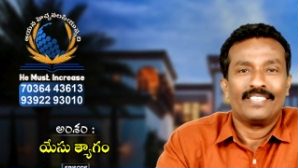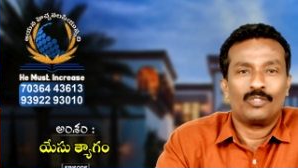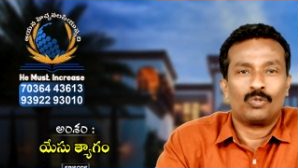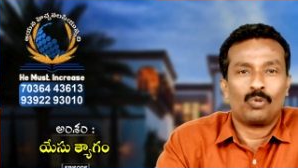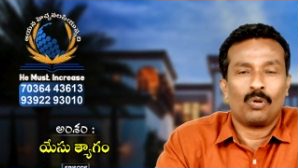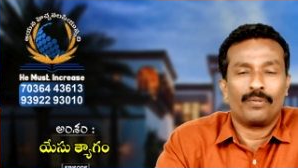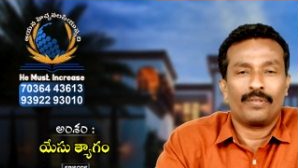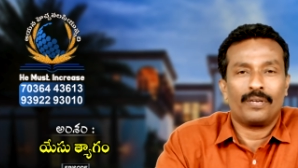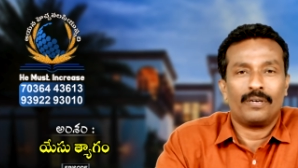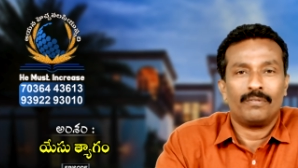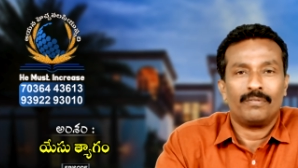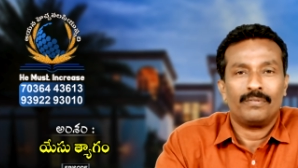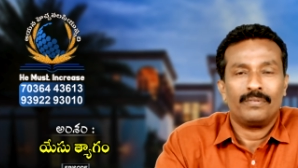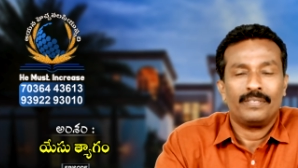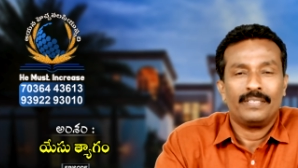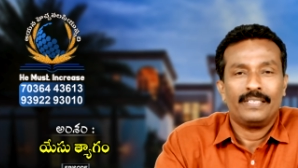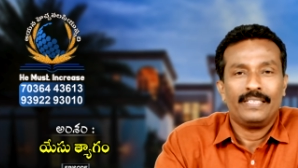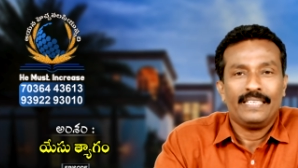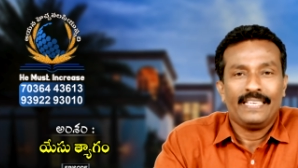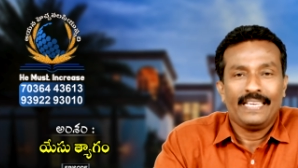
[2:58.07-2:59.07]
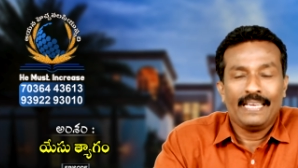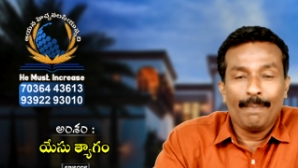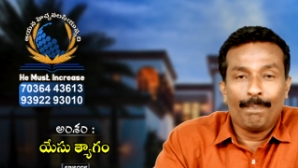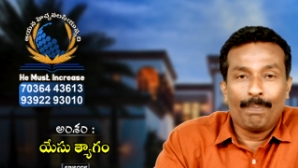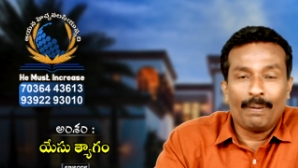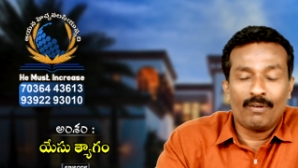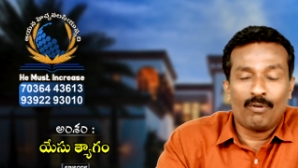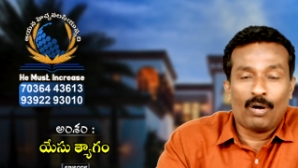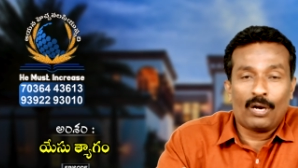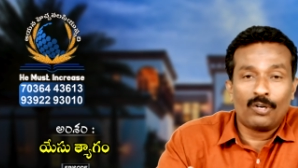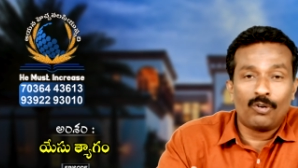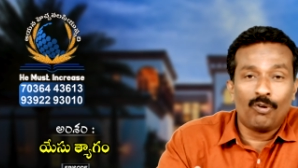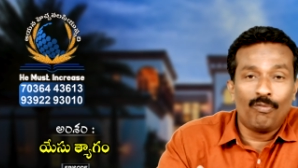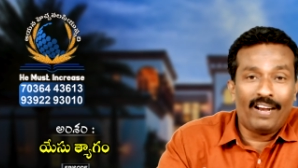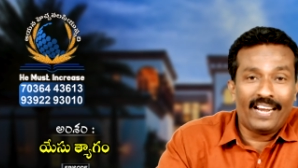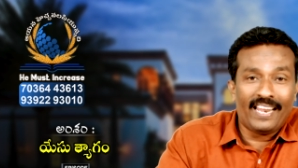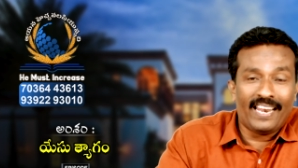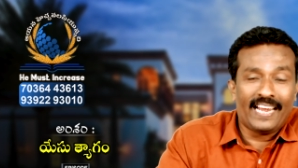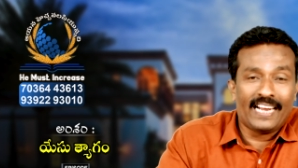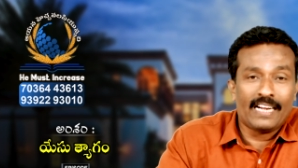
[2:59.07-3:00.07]
స్తోత్రం ఇప్పటి వరకు
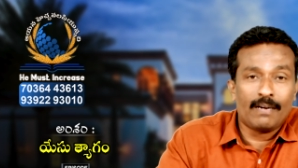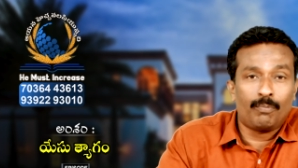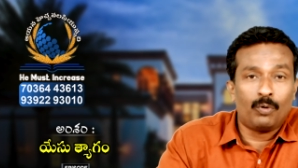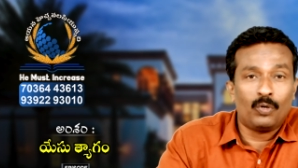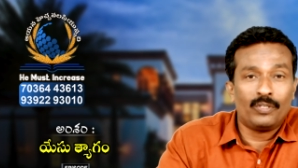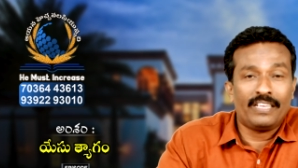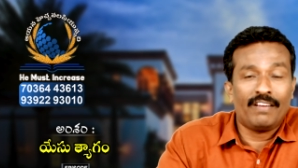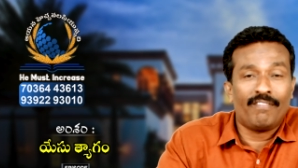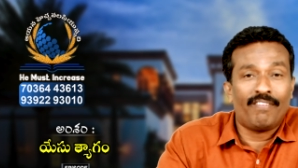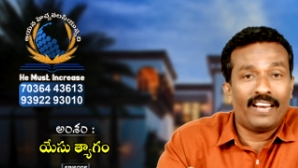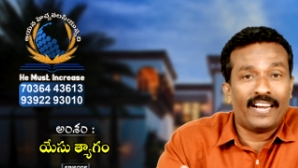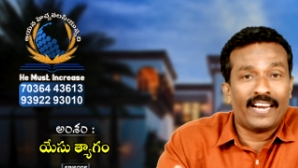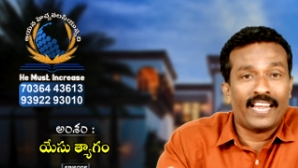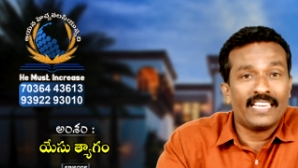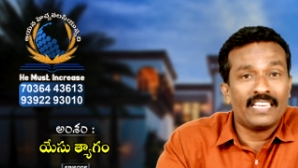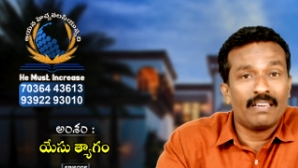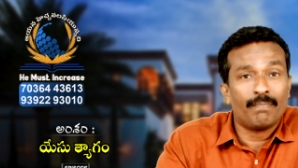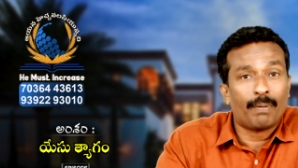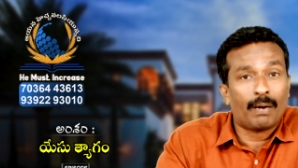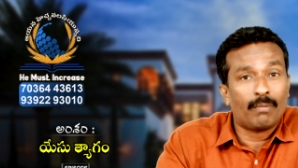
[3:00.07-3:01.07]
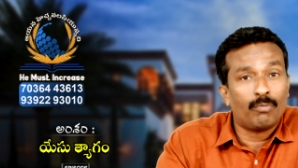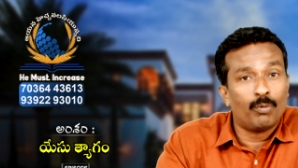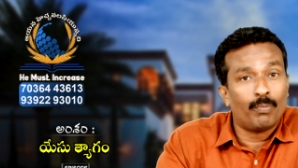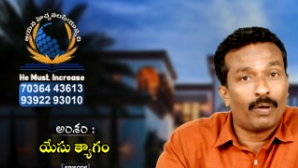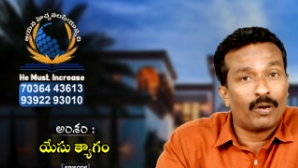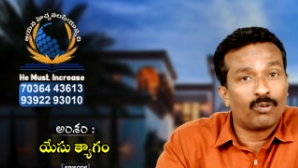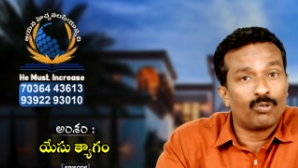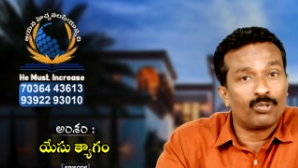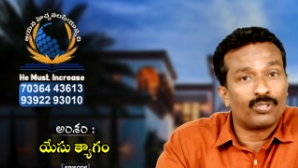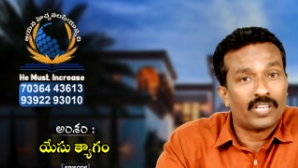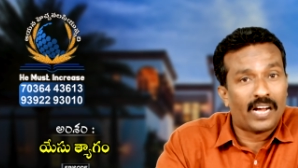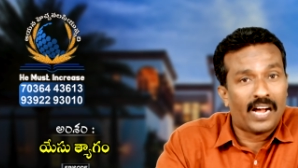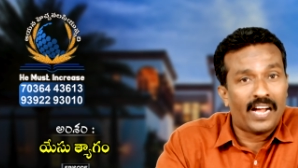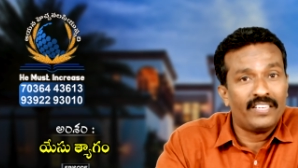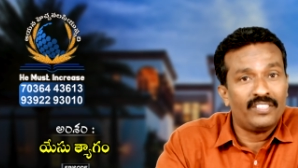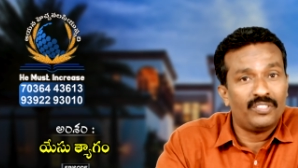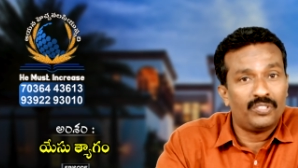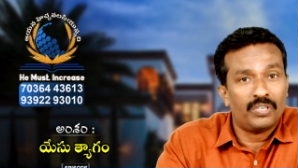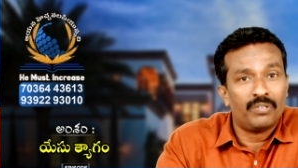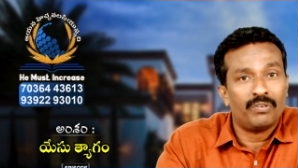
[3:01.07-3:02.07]
వెళ్ళలేకపోతే వెళ్ళడానికి ప్రభు మనకు
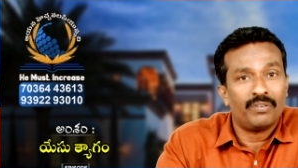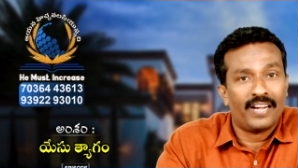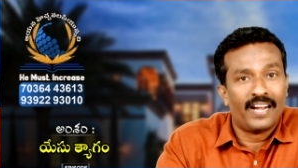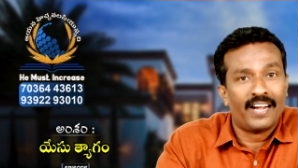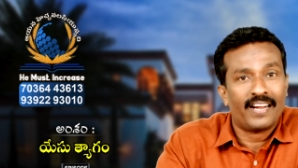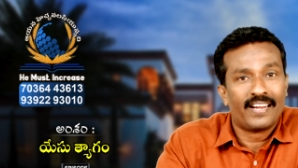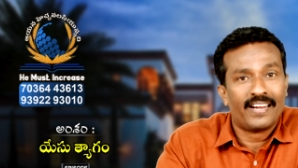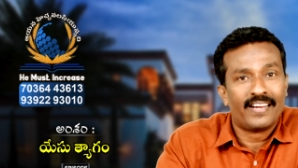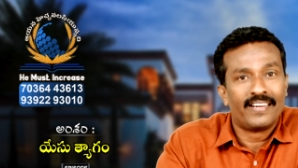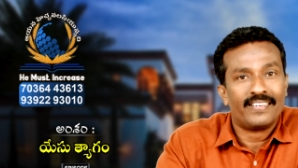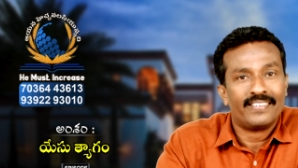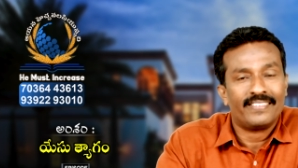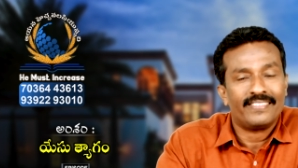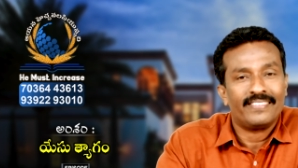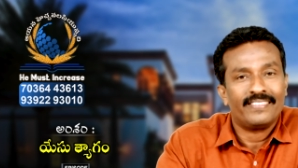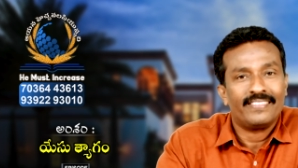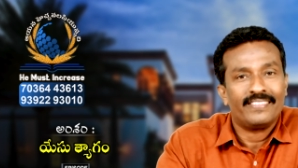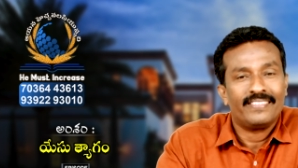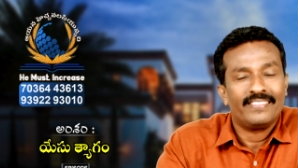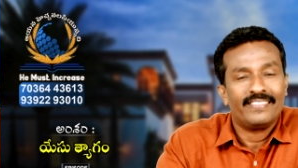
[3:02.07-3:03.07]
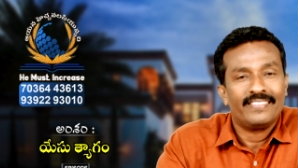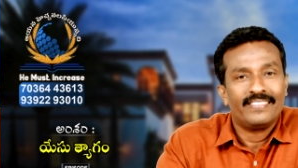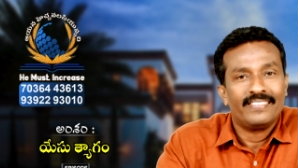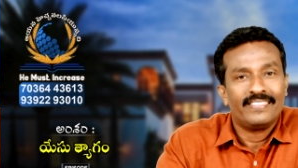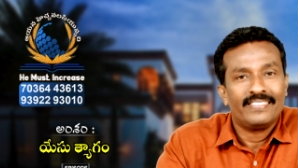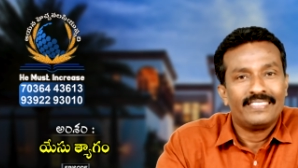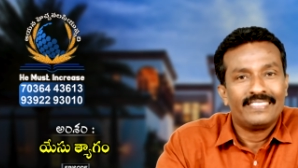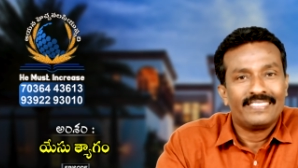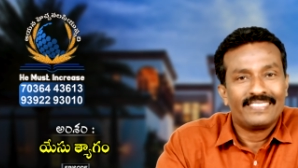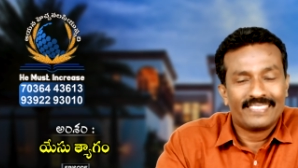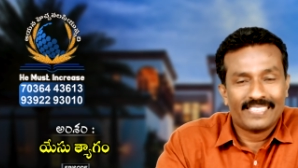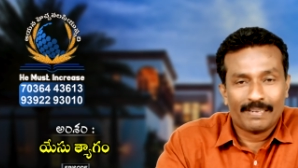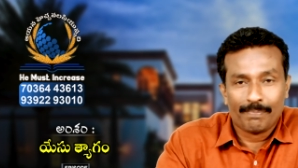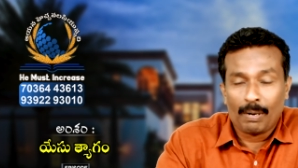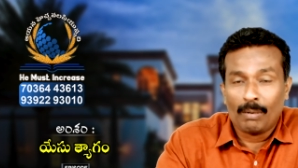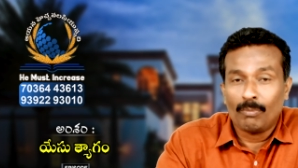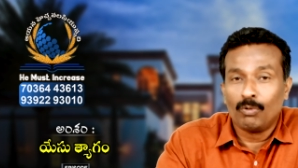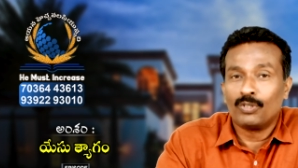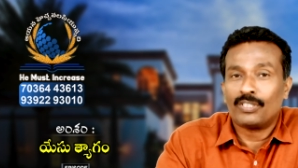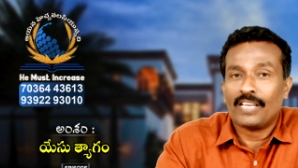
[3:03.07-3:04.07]
సహాయం చేయనుగాక ప్రభు